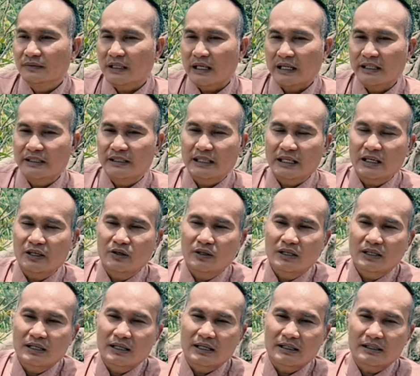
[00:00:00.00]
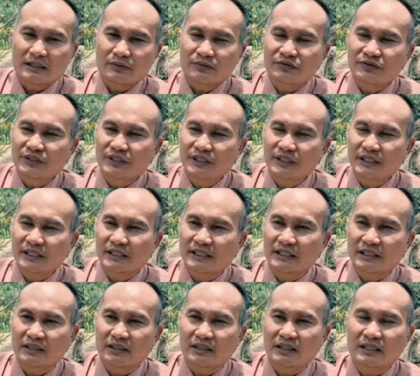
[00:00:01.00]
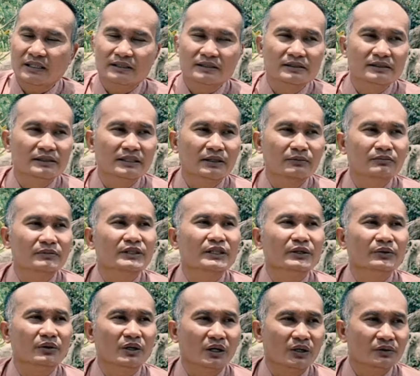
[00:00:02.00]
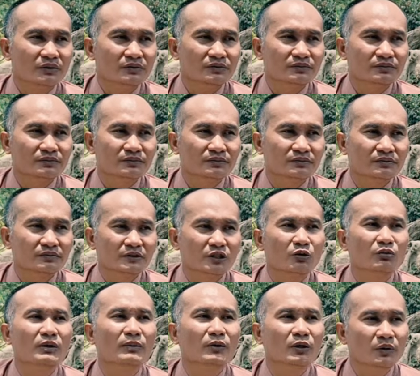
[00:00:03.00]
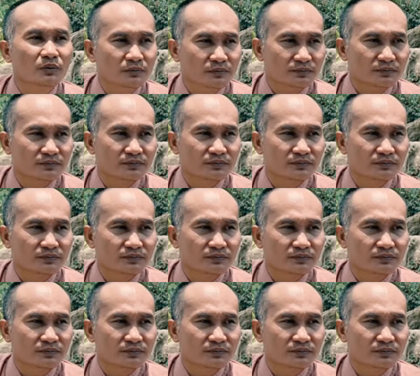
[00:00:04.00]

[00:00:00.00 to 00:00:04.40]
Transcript: tại sao á, là trong phim á, thì nó là tương long tiểu hổ cũng là 4